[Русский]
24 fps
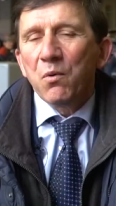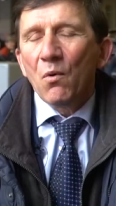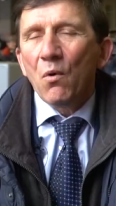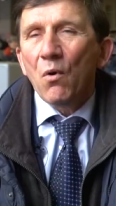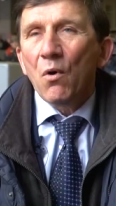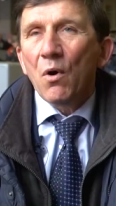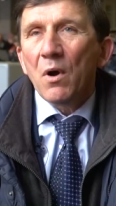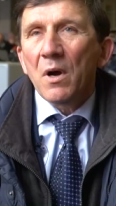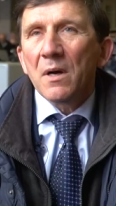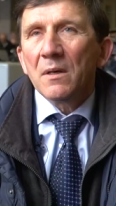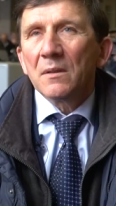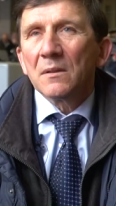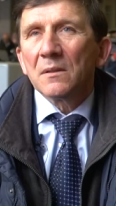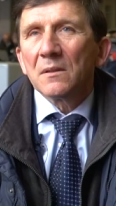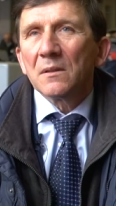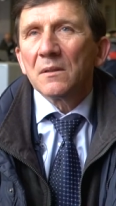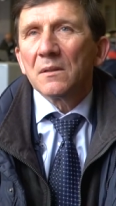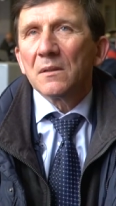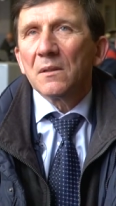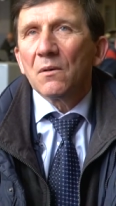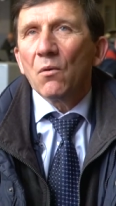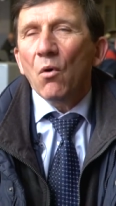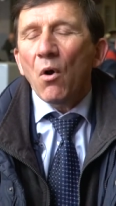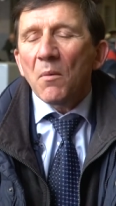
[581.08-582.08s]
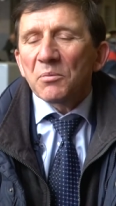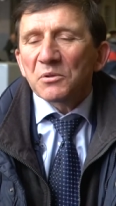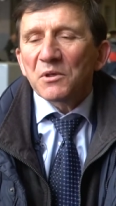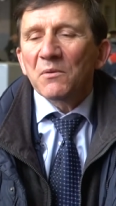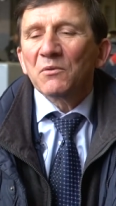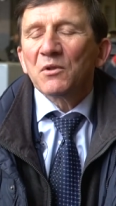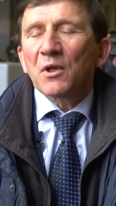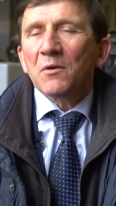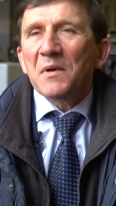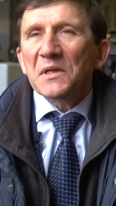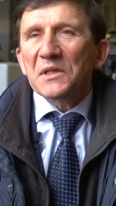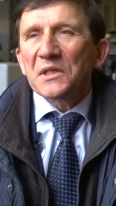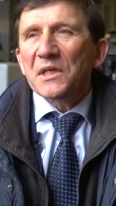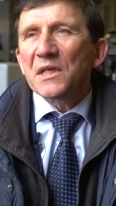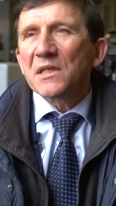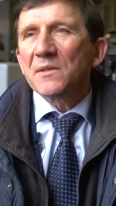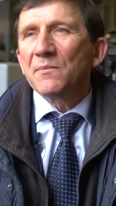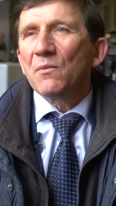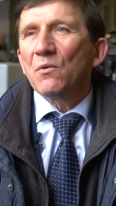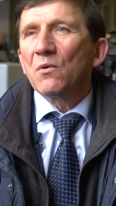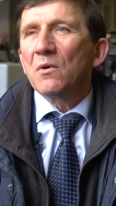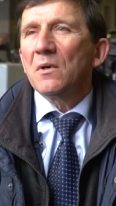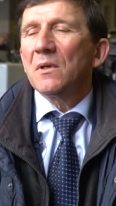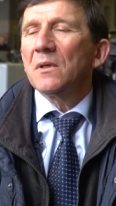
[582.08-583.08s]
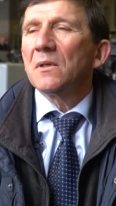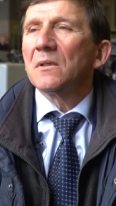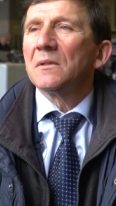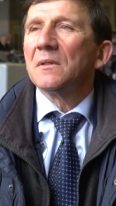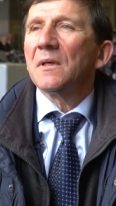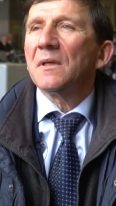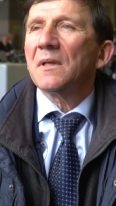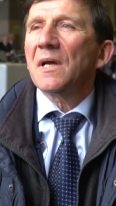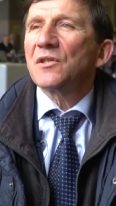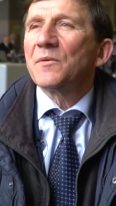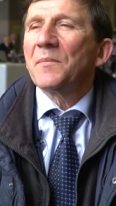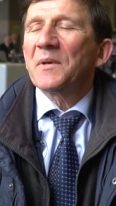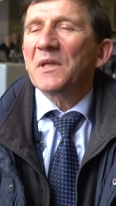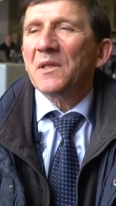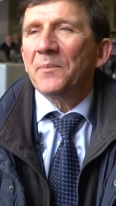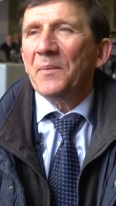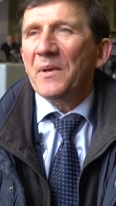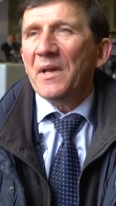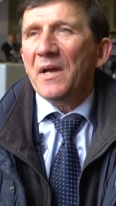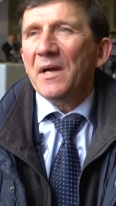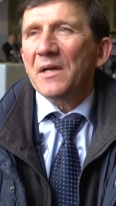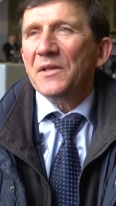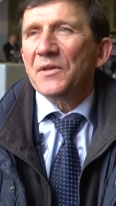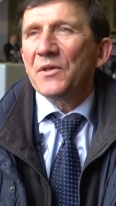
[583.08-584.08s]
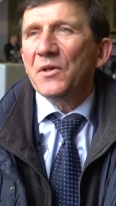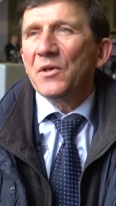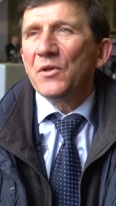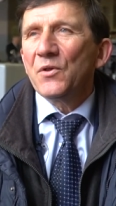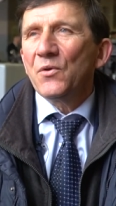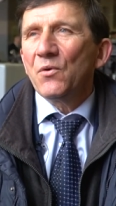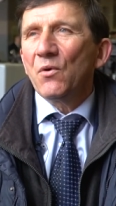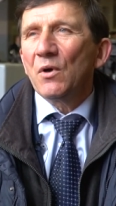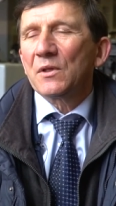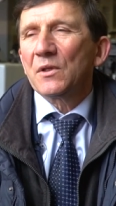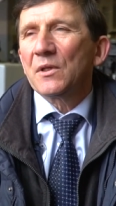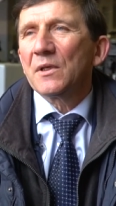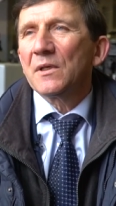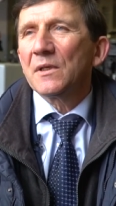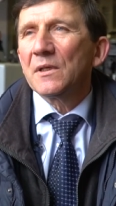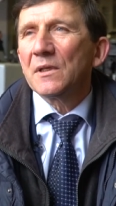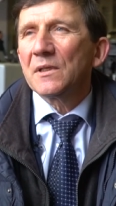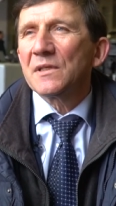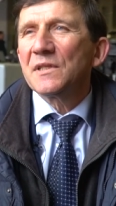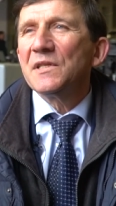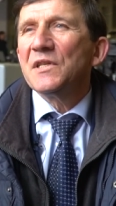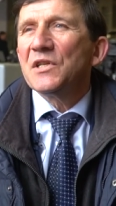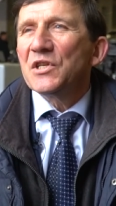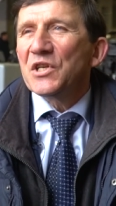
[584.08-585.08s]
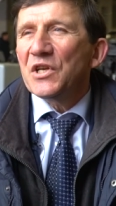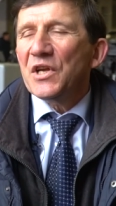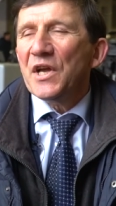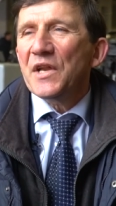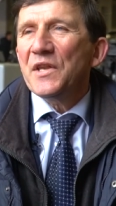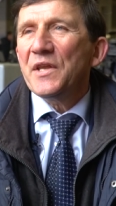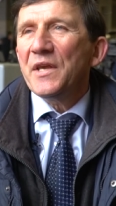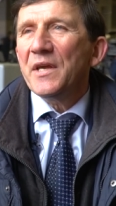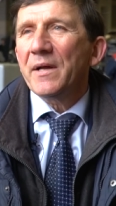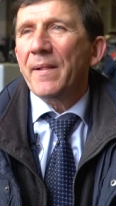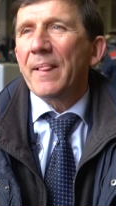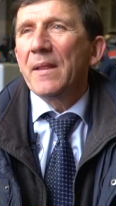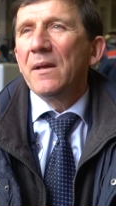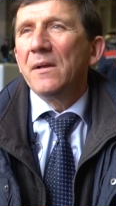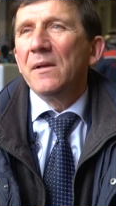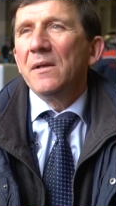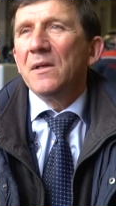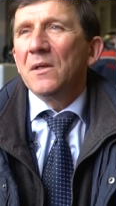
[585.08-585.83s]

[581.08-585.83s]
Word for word: По общему травматизму на нашем предприятии идет э, снижение.